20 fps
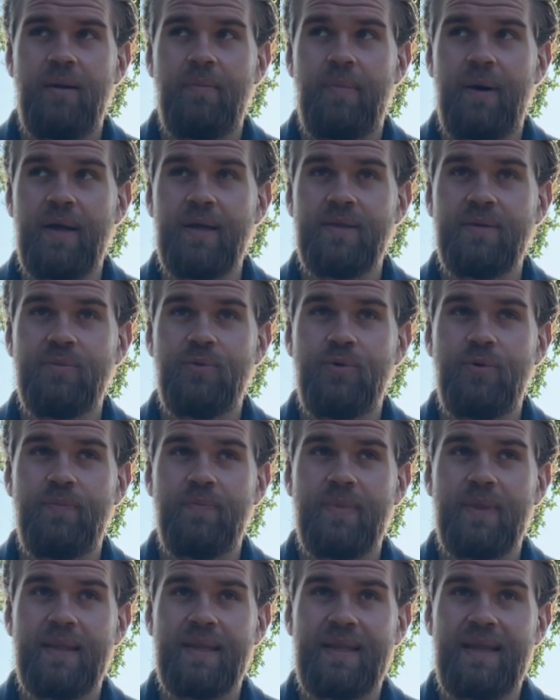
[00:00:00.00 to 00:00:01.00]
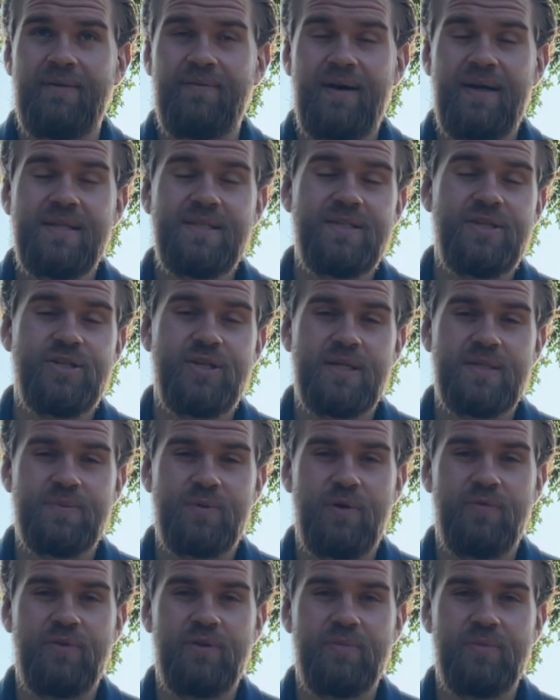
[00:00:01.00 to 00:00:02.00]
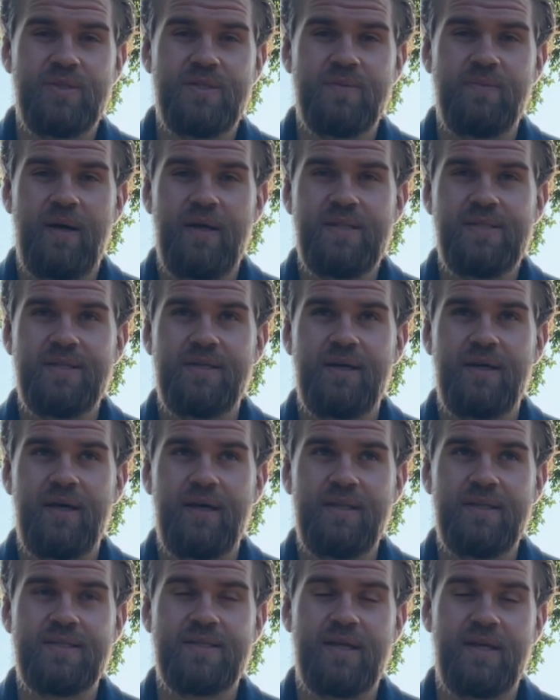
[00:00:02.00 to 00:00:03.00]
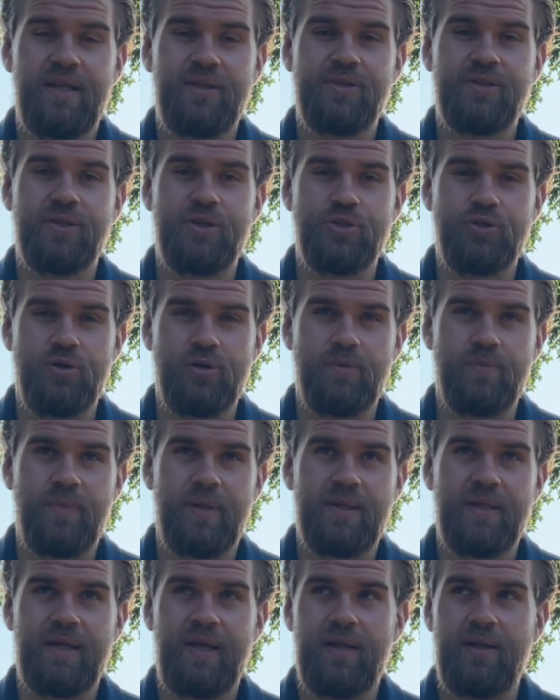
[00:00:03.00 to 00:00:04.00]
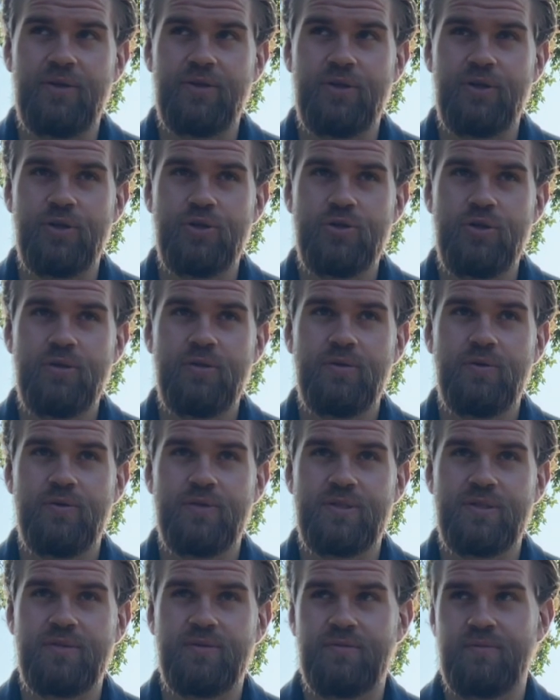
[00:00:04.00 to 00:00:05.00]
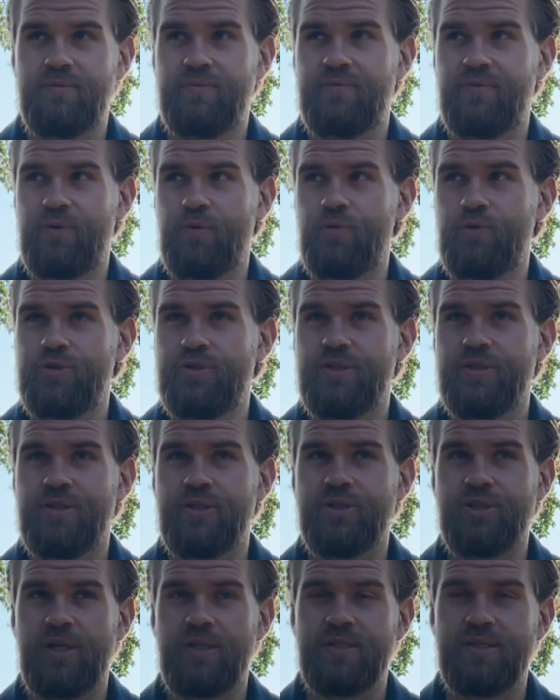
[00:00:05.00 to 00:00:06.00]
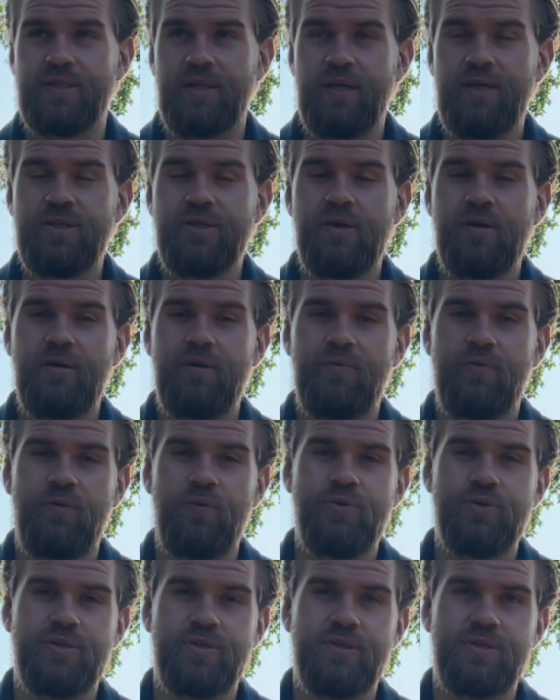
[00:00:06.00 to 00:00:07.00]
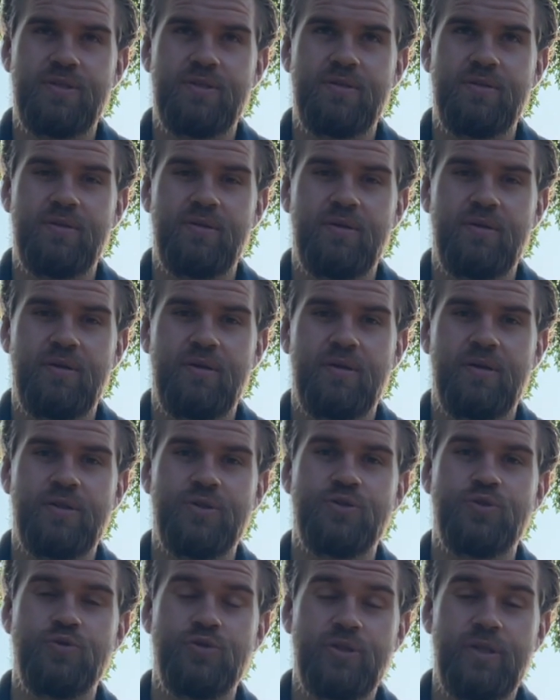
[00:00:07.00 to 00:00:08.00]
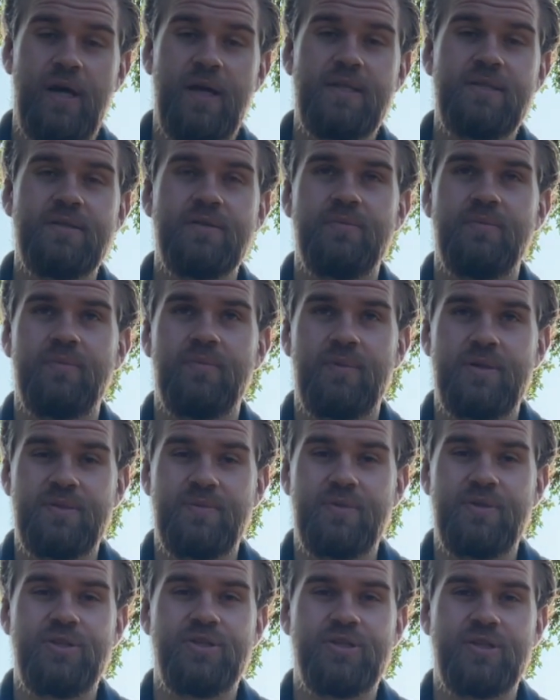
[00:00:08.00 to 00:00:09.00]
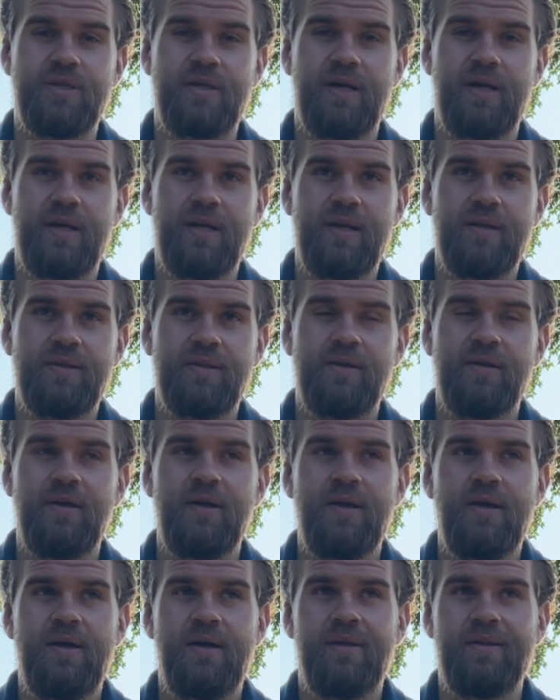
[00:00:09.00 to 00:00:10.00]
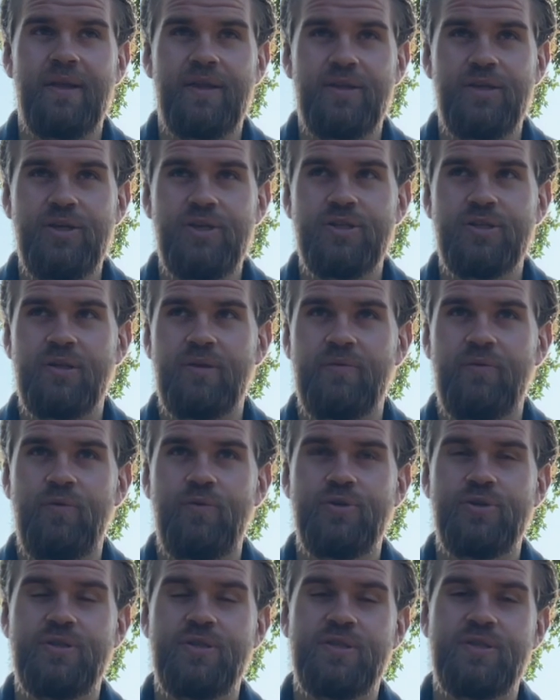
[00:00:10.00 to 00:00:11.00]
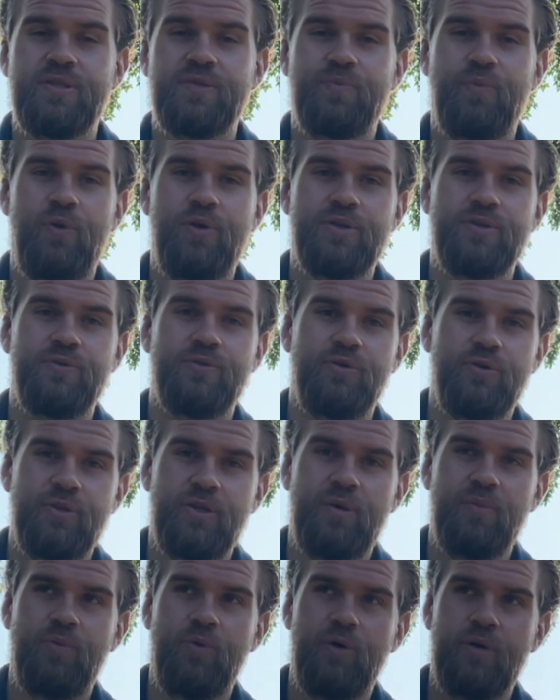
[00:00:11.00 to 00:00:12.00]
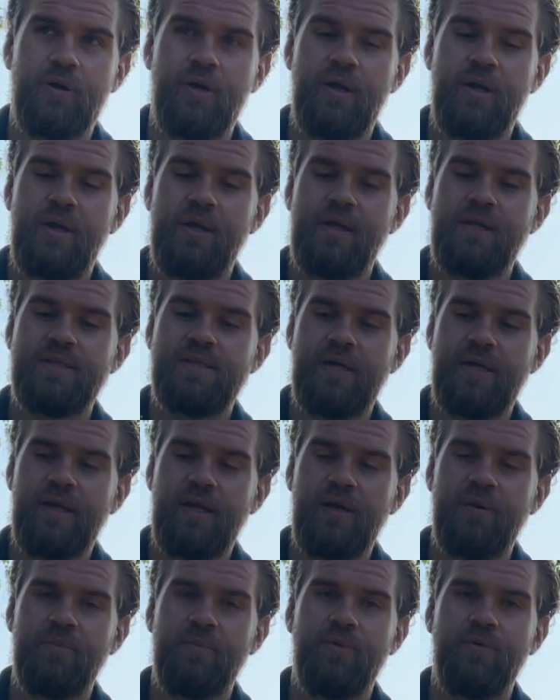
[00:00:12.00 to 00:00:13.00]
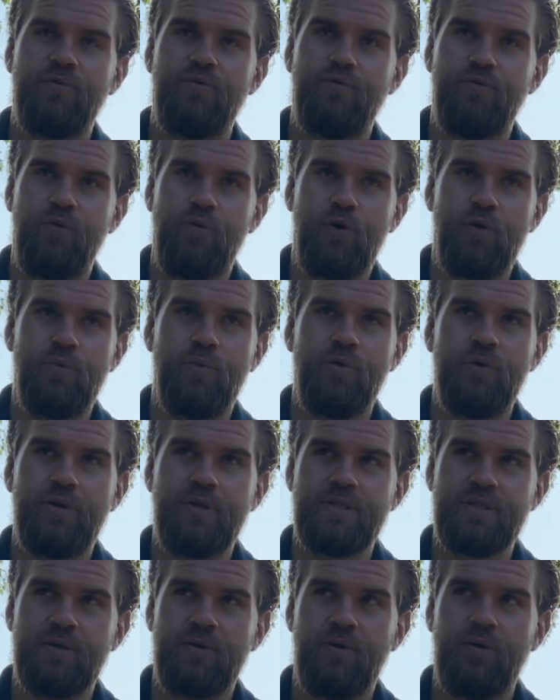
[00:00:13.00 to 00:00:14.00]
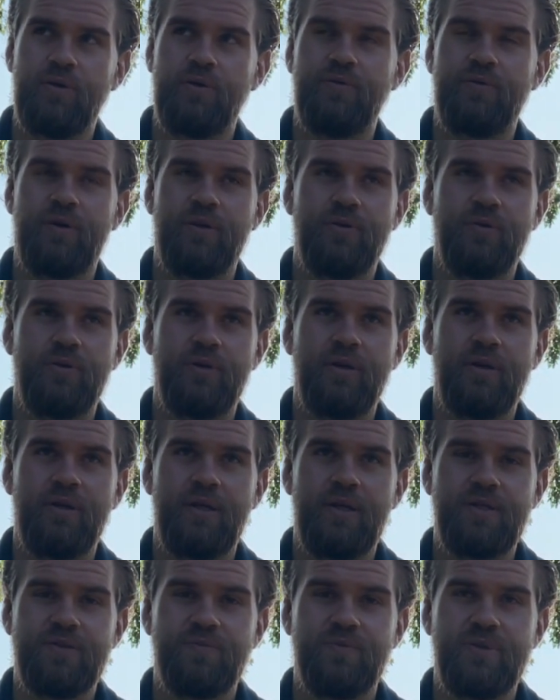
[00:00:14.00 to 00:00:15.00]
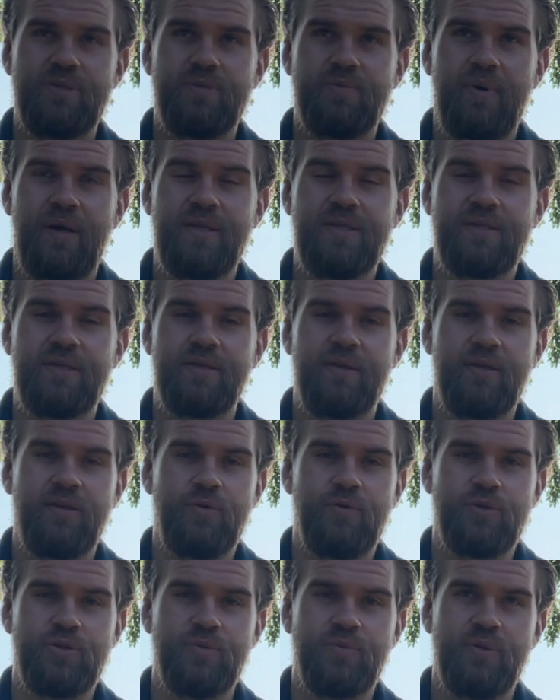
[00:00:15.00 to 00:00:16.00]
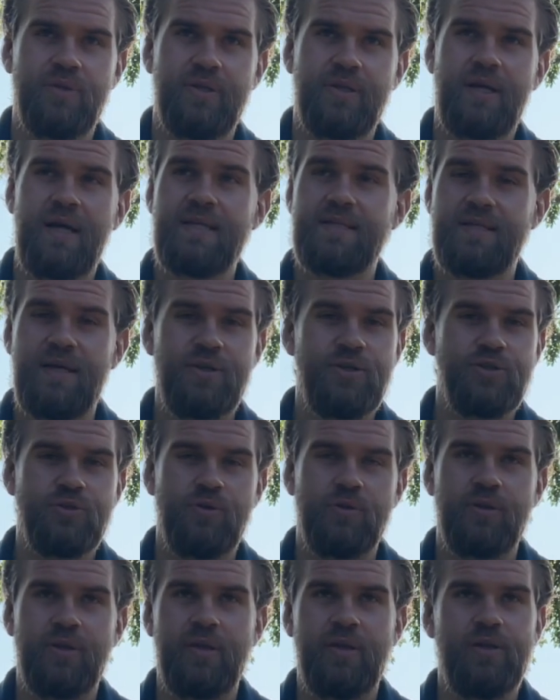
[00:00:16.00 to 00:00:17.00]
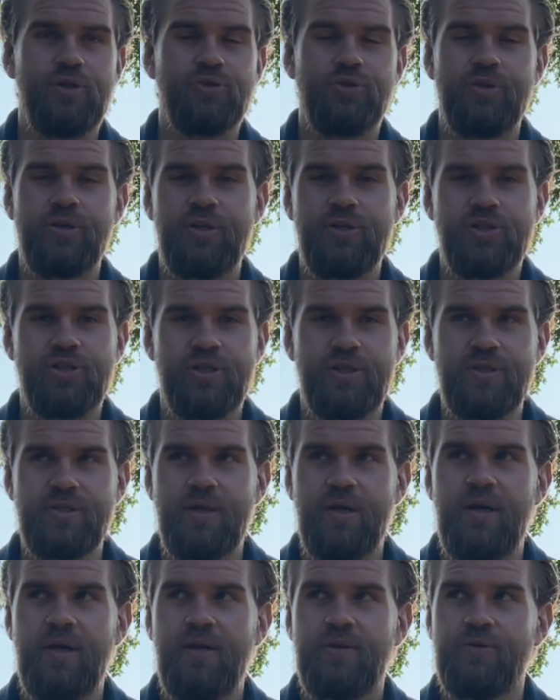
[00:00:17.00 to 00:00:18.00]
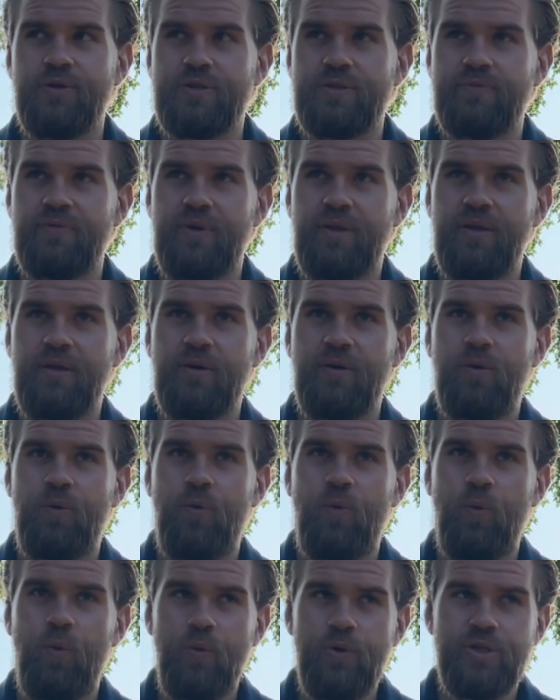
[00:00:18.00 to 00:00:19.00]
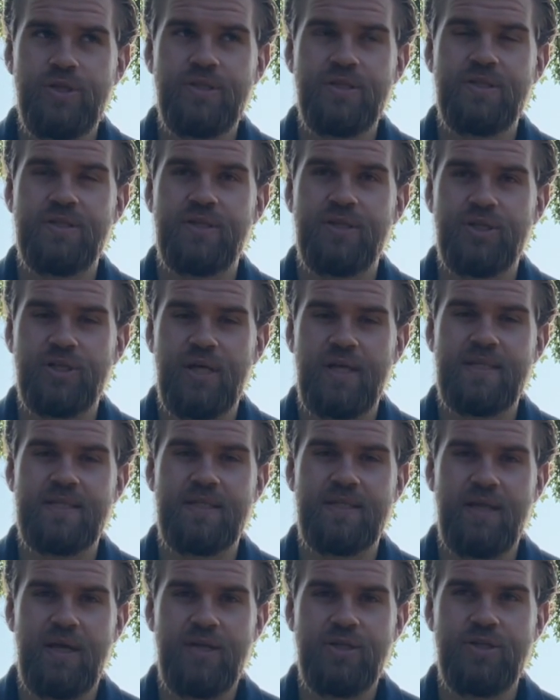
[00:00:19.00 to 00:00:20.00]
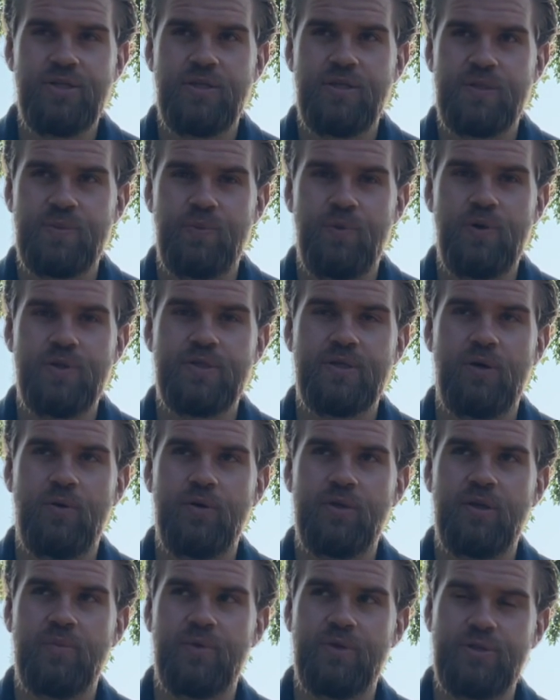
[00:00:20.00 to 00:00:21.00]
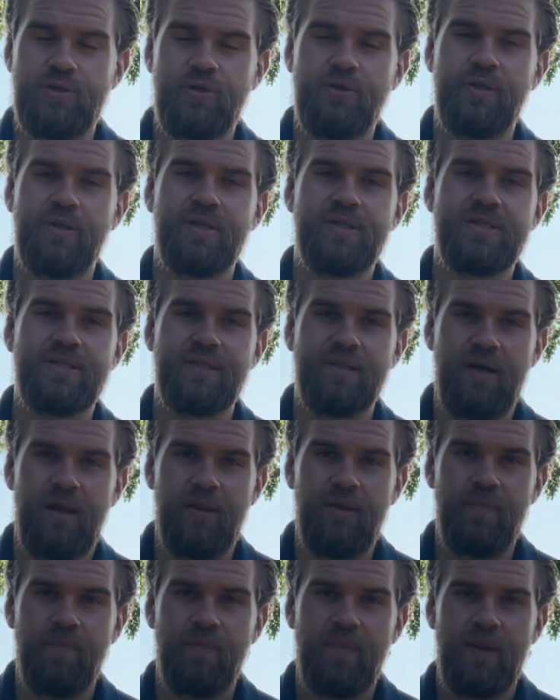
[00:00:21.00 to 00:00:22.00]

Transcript: Поэтому для вас сейчас профильная математика это скорее тренажер. Это реально тренажер, то есть вы учитесь решать задачи, вы учитесь э, рассуждать математически корректно, логично, вы учитесь использовать тот набор теорем, формул и законов, которые есть в математике для того, чтобы доказать что-то или что-то решить. То есть вы учитесь решать задачи, используя какой-то определенный арсенал